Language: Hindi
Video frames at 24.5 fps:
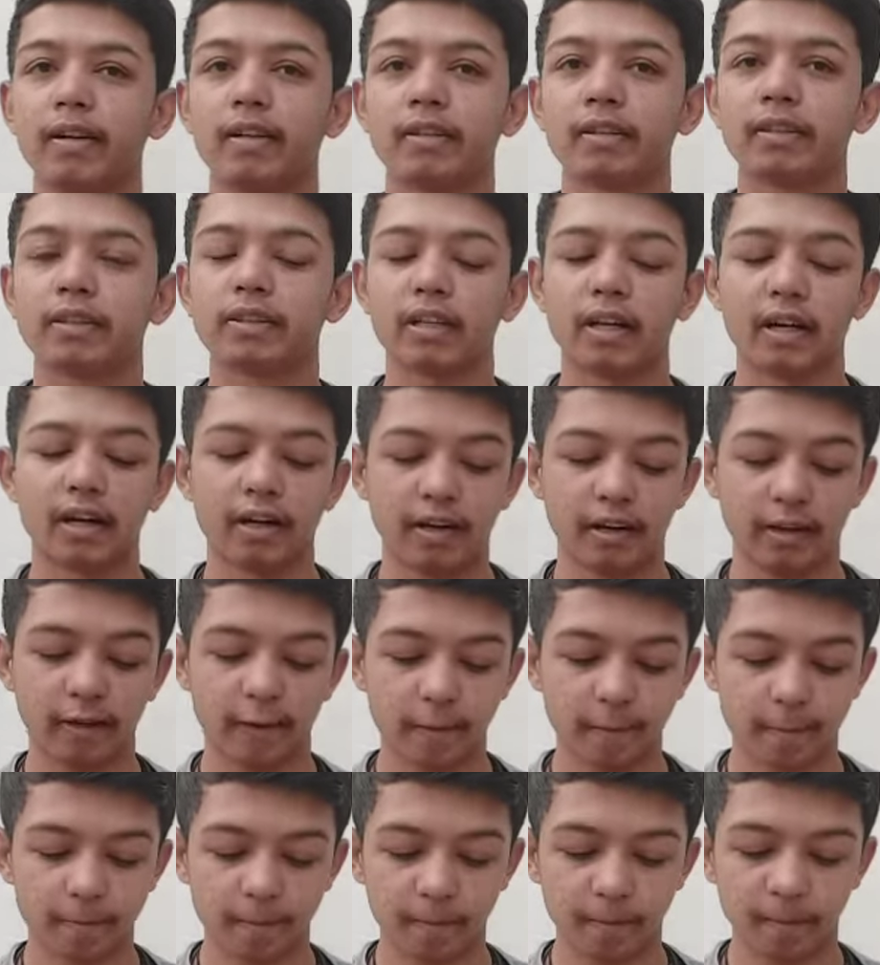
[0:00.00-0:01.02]
स्टार्ट
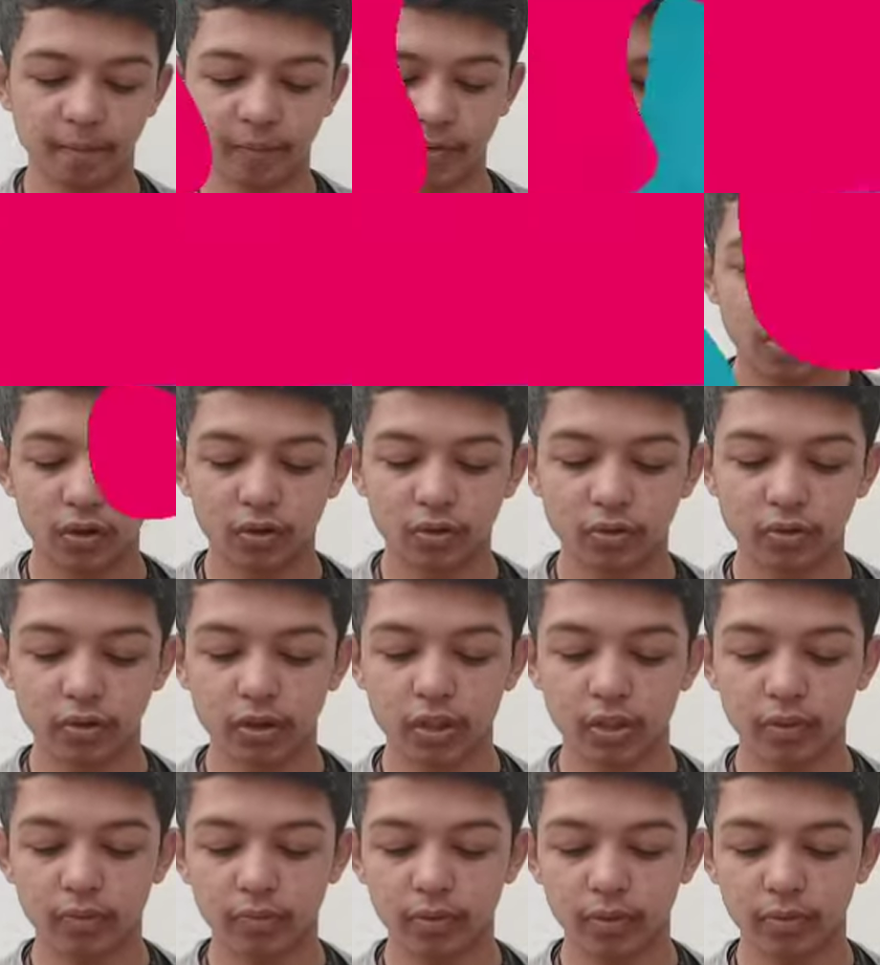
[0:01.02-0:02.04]
है जो
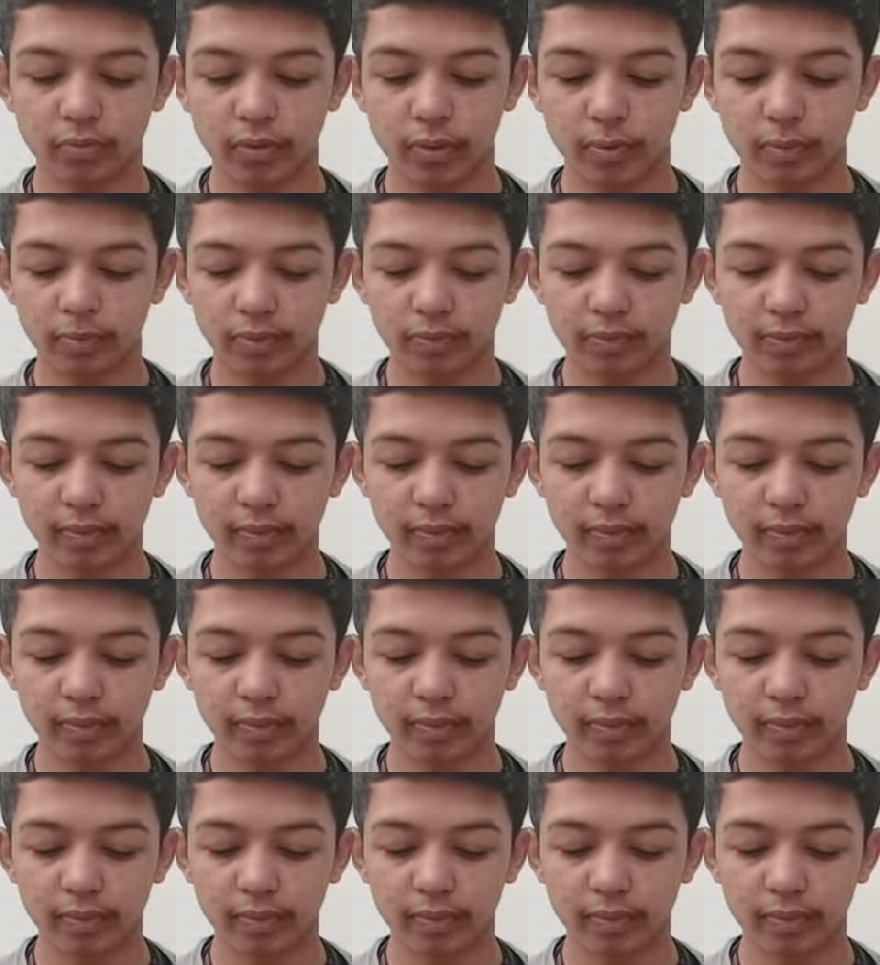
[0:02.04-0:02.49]
नंबर फिफ्थ